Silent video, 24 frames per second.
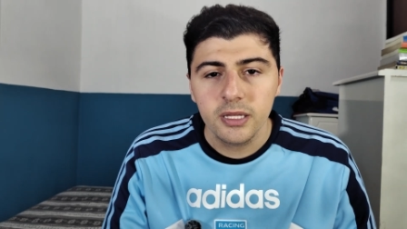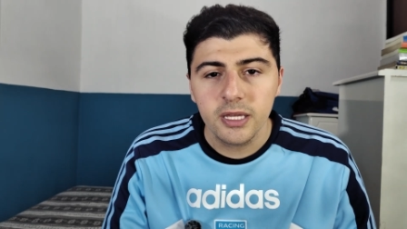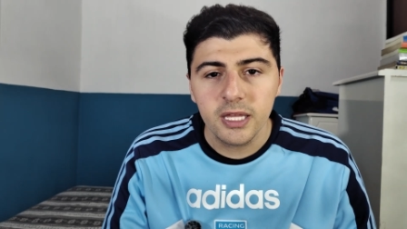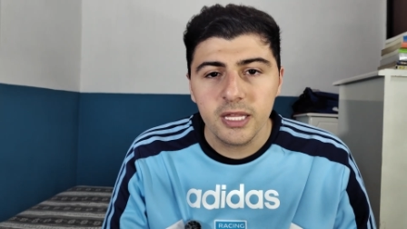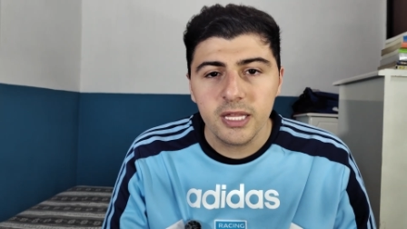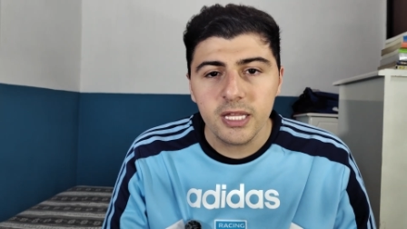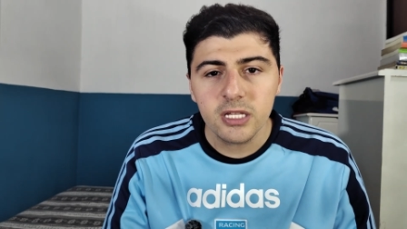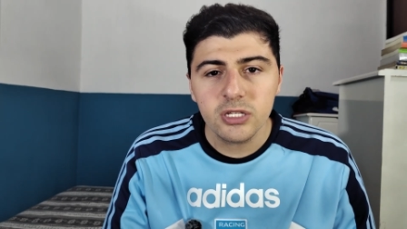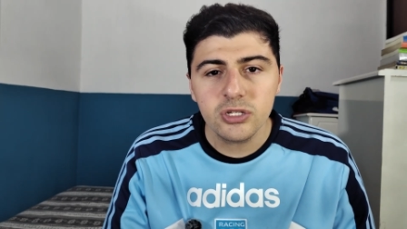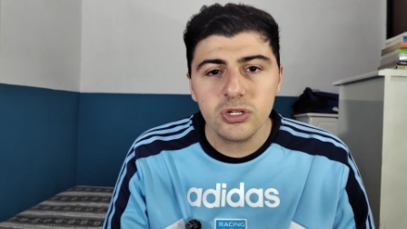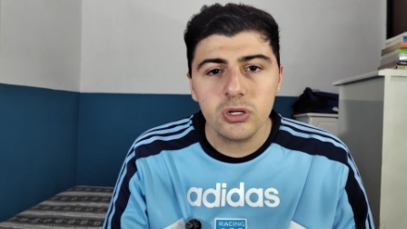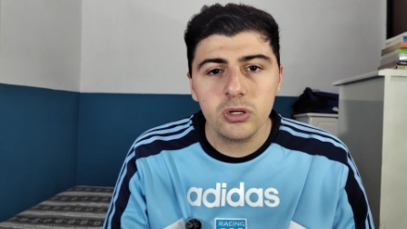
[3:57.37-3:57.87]

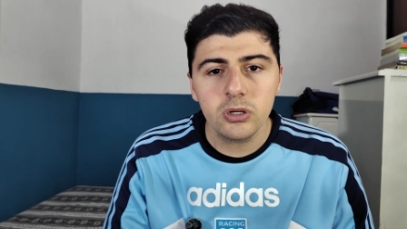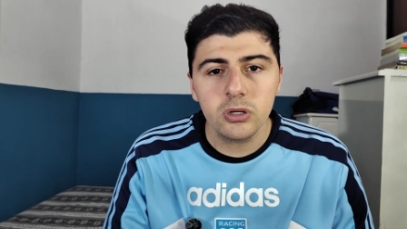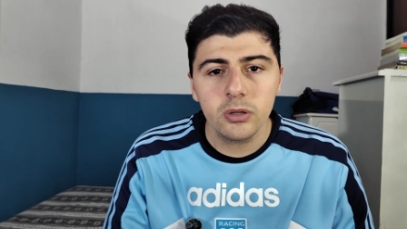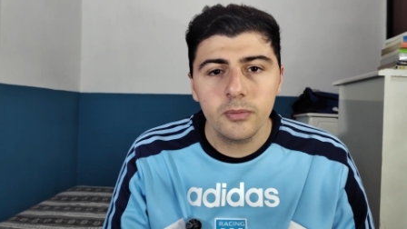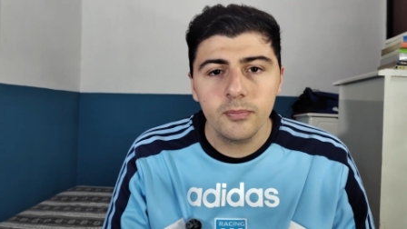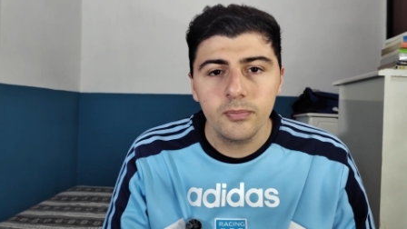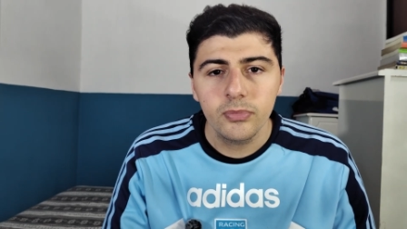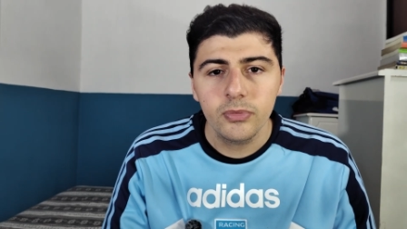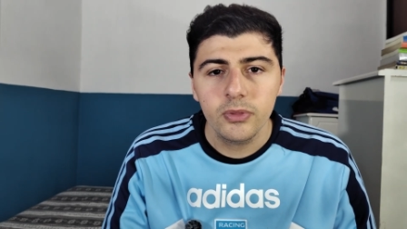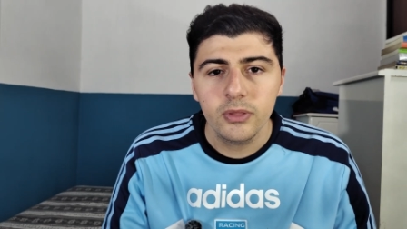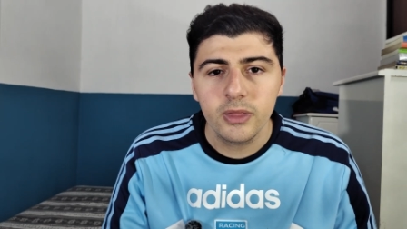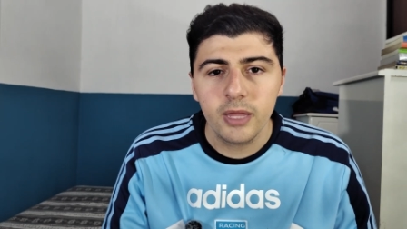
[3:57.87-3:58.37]
Que de
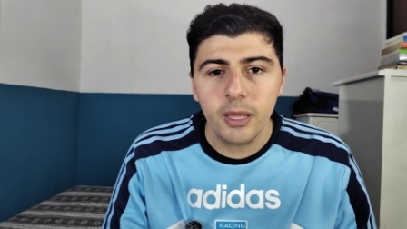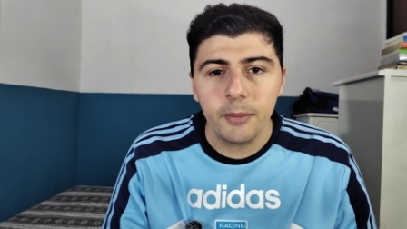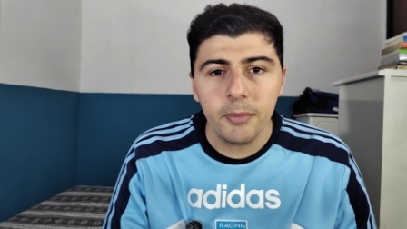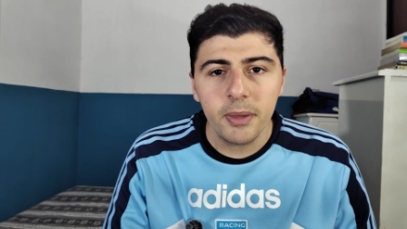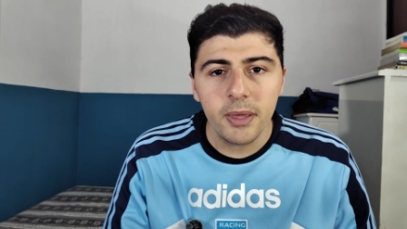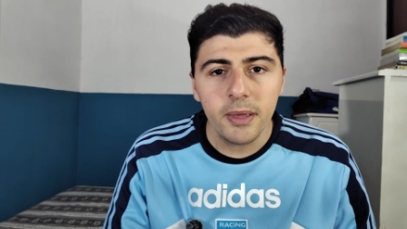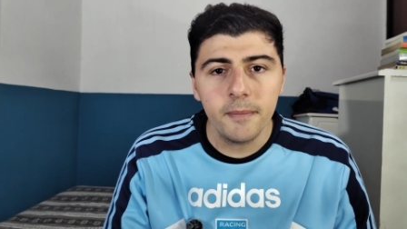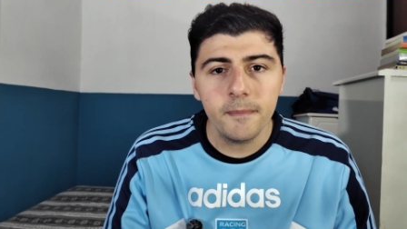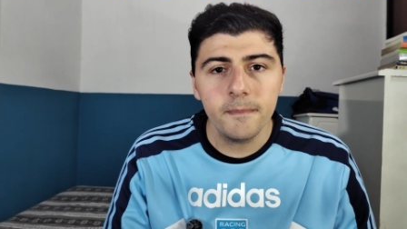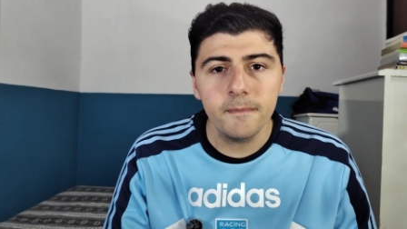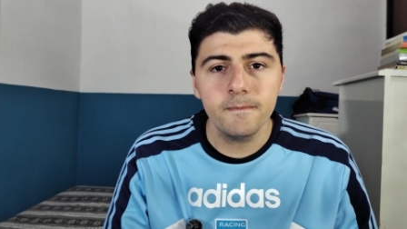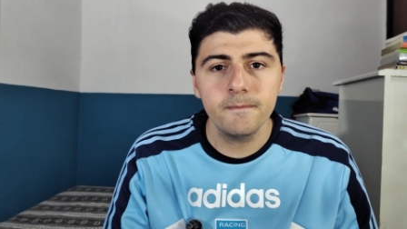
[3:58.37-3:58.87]
hecho
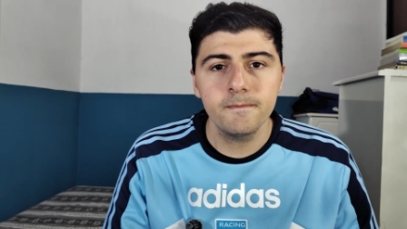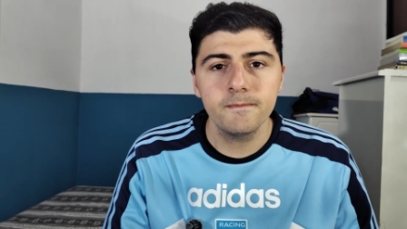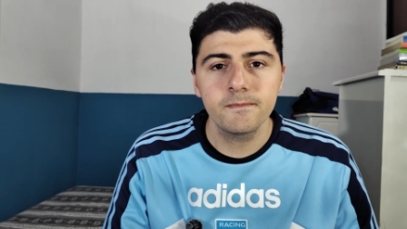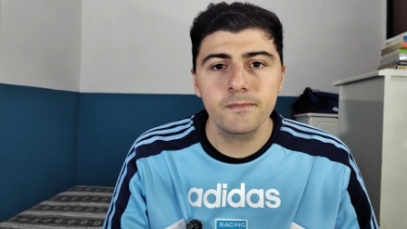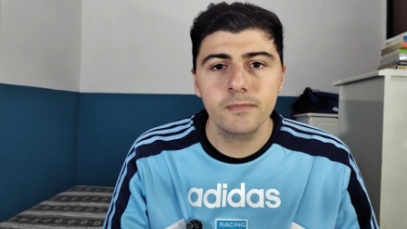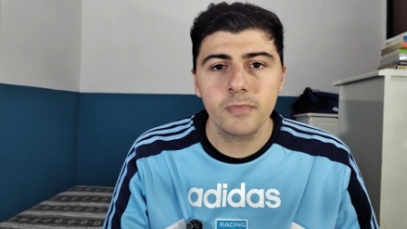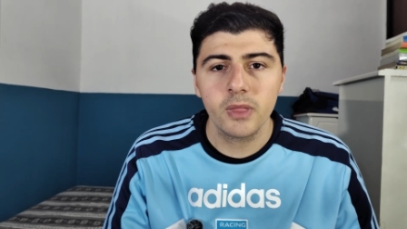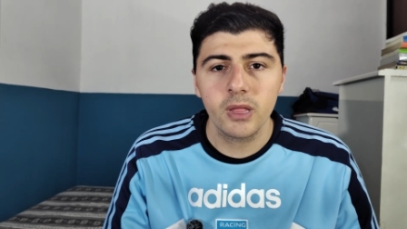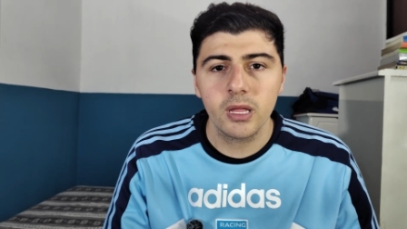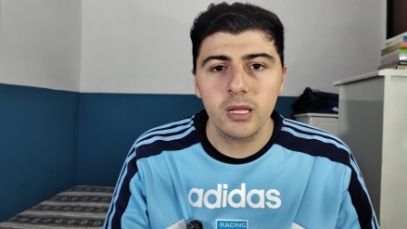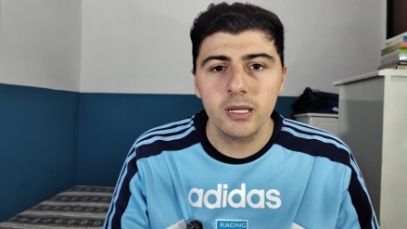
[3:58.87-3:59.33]
también